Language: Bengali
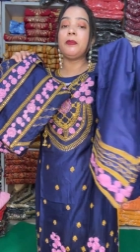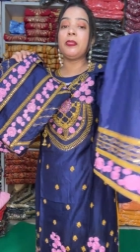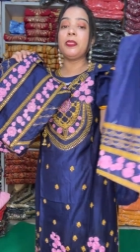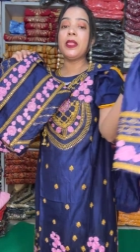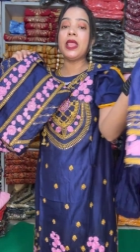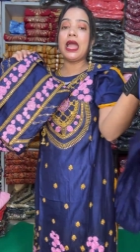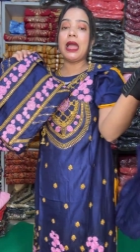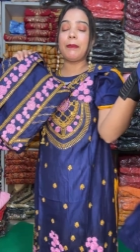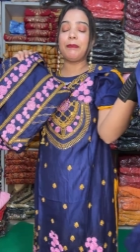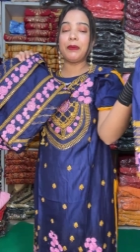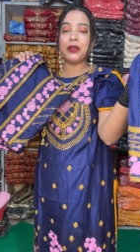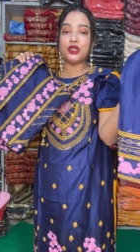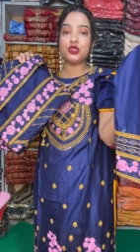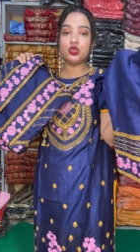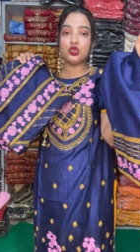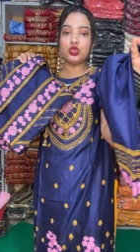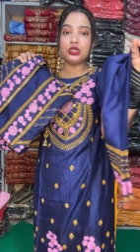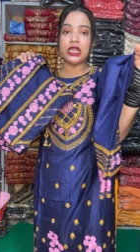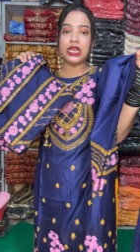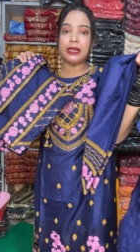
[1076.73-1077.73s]
দিই আপনারা
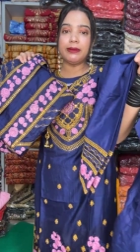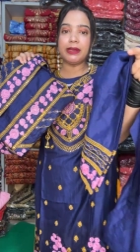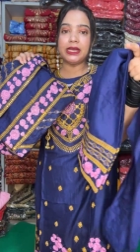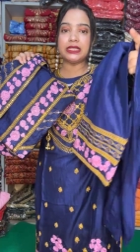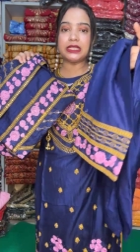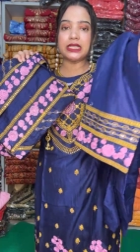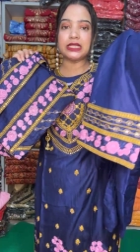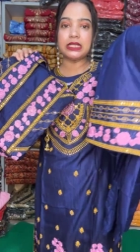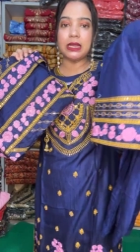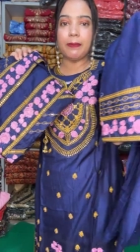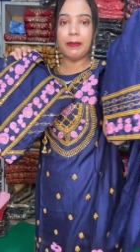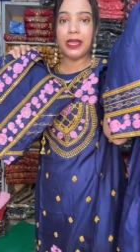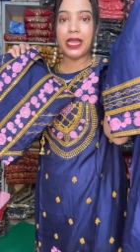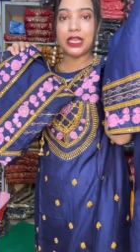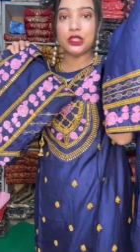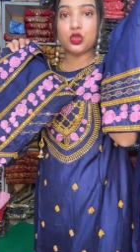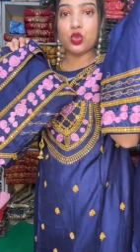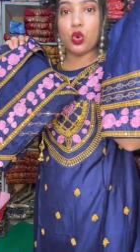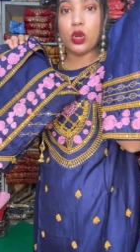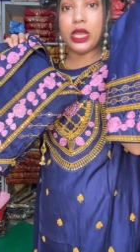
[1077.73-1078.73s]
শুধু ডেলিভারি চার্জটা
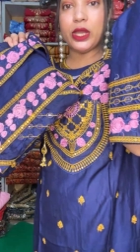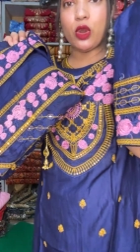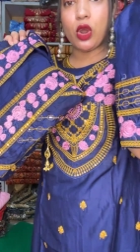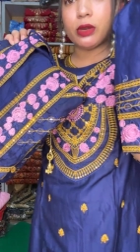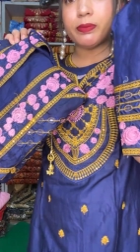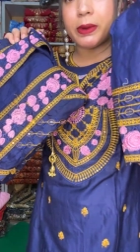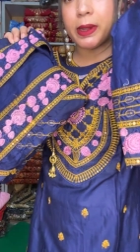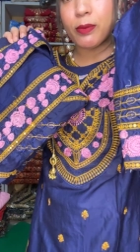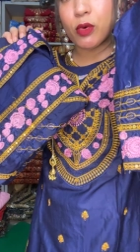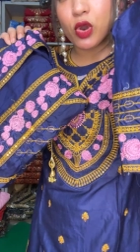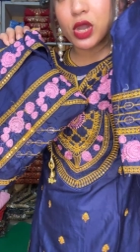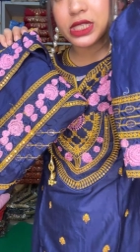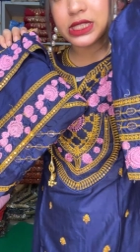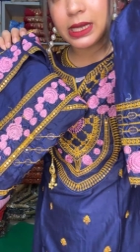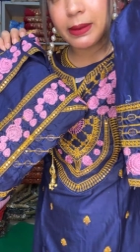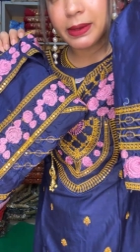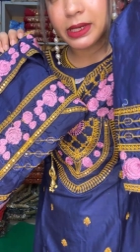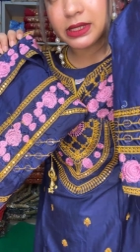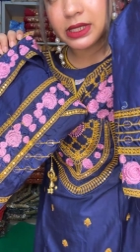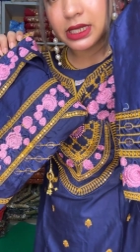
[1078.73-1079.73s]
বিকাশ করলেই কনফার্ম হয়ে
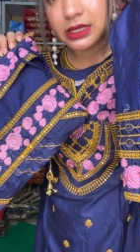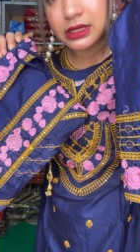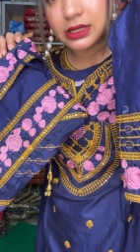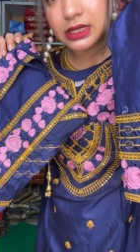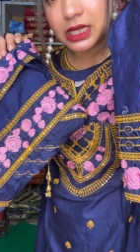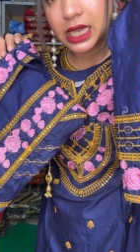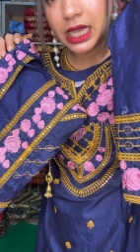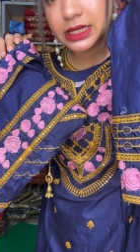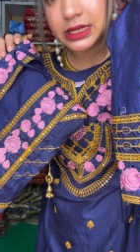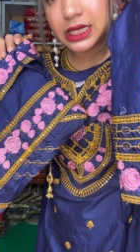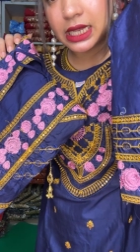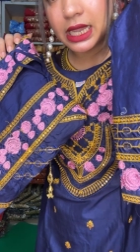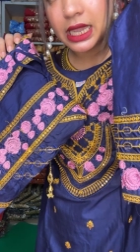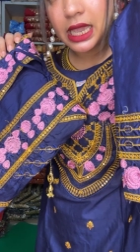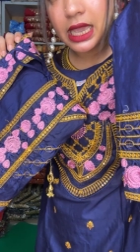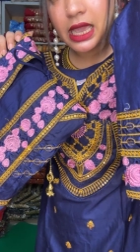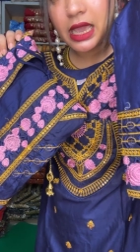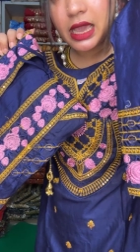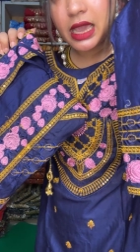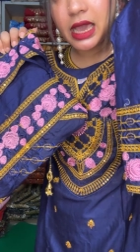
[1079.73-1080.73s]
যাবে ড্রেস ঠিক আছে
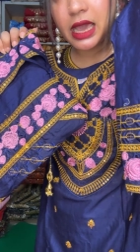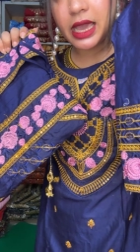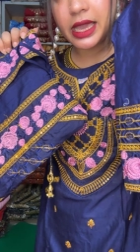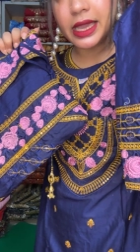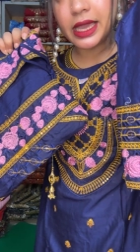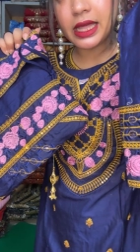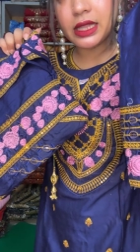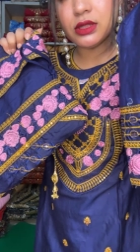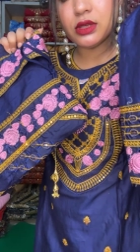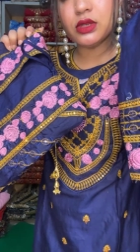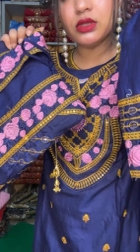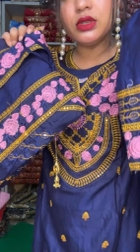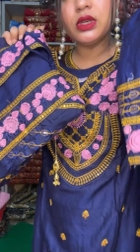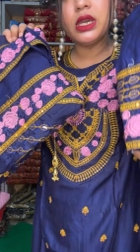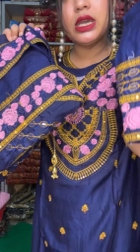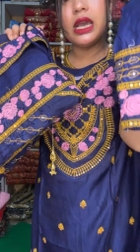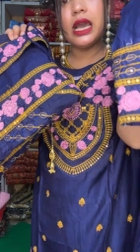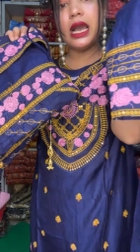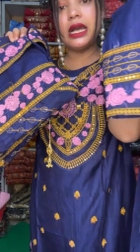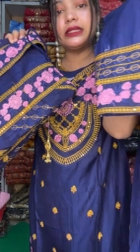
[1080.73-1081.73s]
হাই হ্যালো
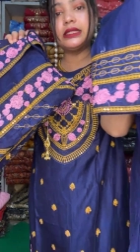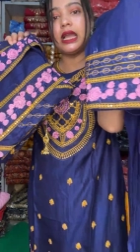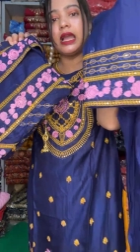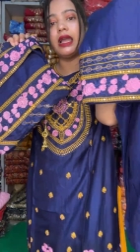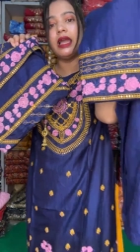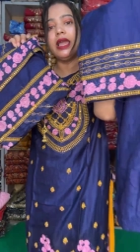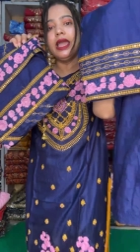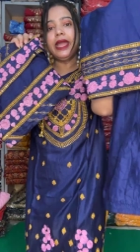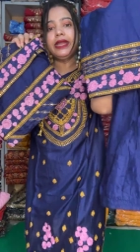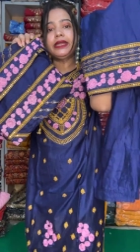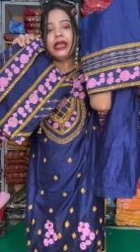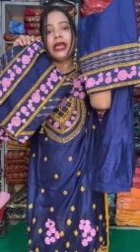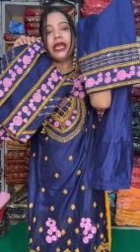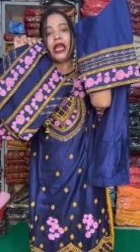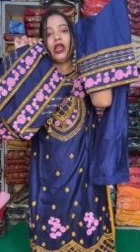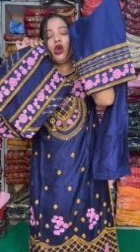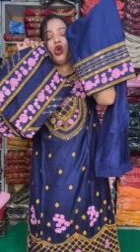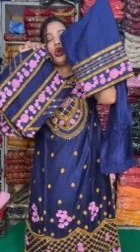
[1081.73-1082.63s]
আচ্ছা এটা